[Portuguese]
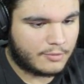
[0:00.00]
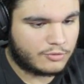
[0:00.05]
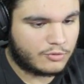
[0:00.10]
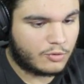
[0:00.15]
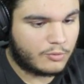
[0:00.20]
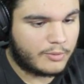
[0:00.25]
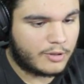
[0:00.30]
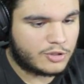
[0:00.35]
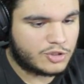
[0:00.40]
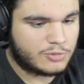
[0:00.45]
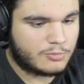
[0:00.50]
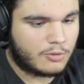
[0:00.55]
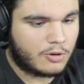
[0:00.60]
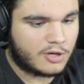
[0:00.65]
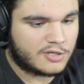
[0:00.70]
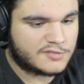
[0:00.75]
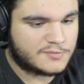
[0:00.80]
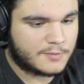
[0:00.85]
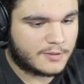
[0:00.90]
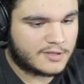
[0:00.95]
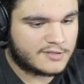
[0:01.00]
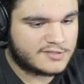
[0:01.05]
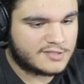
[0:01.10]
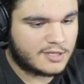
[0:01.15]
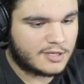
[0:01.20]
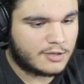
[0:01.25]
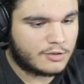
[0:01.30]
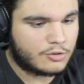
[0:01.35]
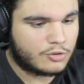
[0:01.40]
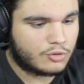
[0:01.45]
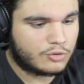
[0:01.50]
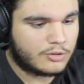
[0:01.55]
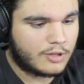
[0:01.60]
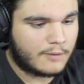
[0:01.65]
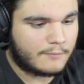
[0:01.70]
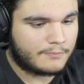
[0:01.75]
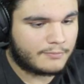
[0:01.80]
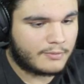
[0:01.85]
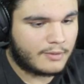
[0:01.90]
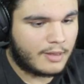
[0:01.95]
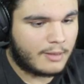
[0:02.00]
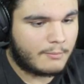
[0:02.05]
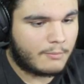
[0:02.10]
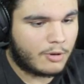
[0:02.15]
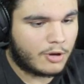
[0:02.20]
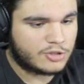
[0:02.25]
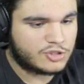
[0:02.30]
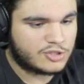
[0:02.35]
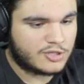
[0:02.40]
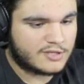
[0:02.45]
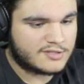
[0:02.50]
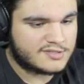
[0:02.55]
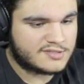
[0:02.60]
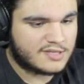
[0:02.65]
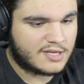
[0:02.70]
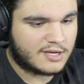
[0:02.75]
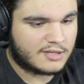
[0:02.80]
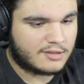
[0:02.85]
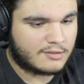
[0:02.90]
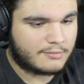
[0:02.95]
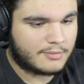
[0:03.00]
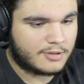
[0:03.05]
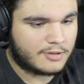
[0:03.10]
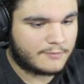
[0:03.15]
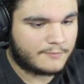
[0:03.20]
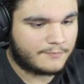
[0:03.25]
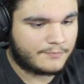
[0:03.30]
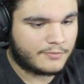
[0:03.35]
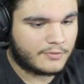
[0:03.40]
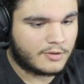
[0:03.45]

Eu tenho medo de Mortis, porque se ele gruda, é morte na certa, mano.